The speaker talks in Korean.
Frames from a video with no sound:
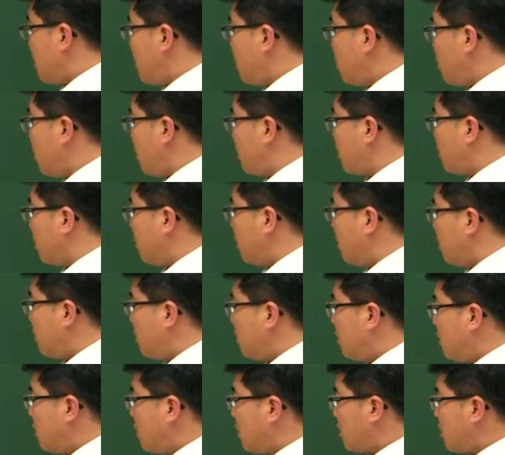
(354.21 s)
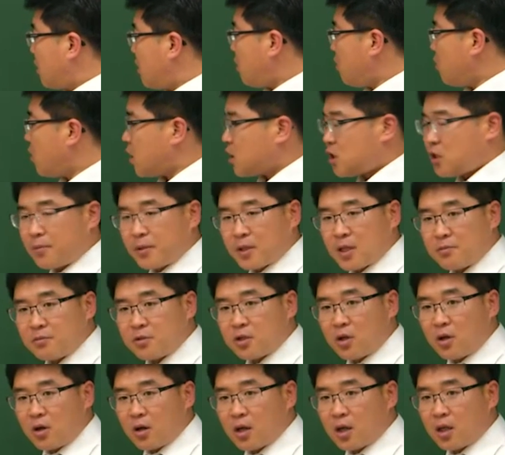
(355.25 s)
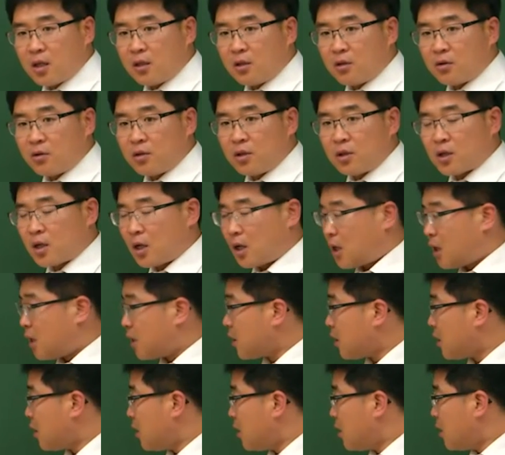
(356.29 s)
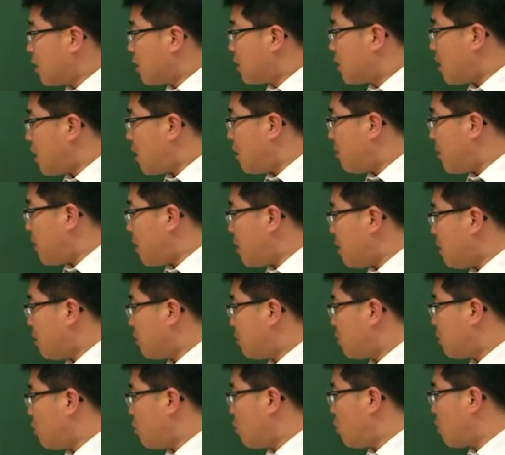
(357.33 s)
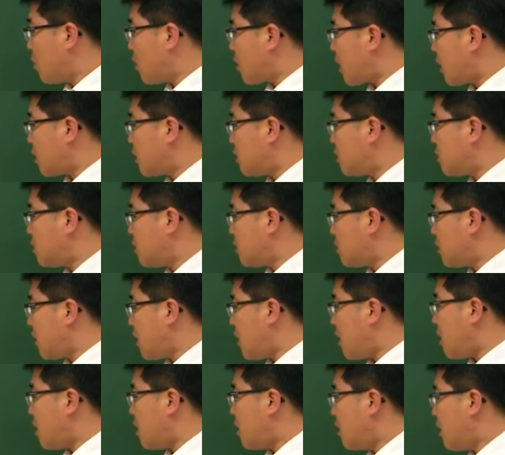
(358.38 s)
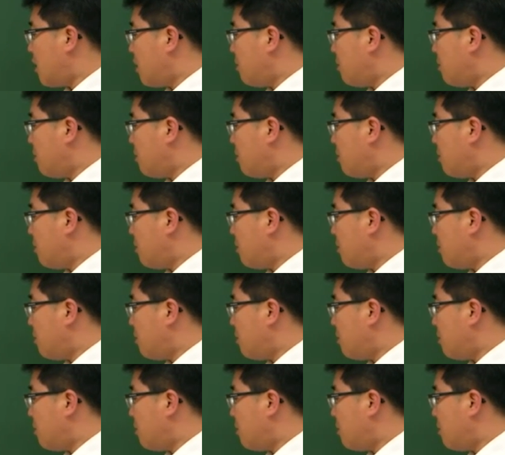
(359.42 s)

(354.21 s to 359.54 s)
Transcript: 킬로리터. 키로가 10에 3승 연계에 있는 거니까. 그 다음에 또 요거랑 같이 쓰는 게